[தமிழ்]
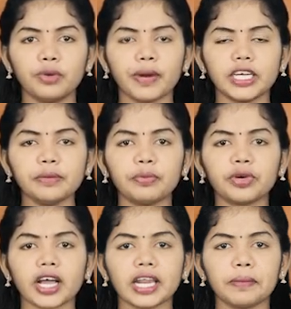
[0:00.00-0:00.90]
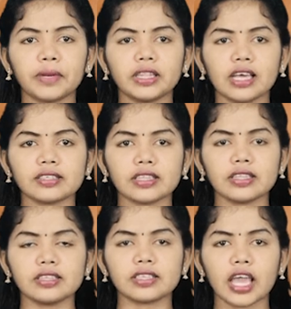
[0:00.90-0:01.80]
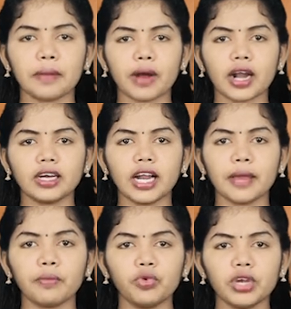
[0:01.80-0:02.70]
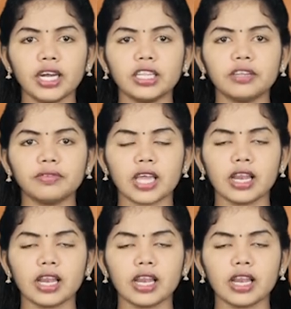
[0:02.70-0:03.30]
உட்பட்டு பூநகரி பிரதேசத்தின் செயற்பாடுகளை முன்னெடுத்து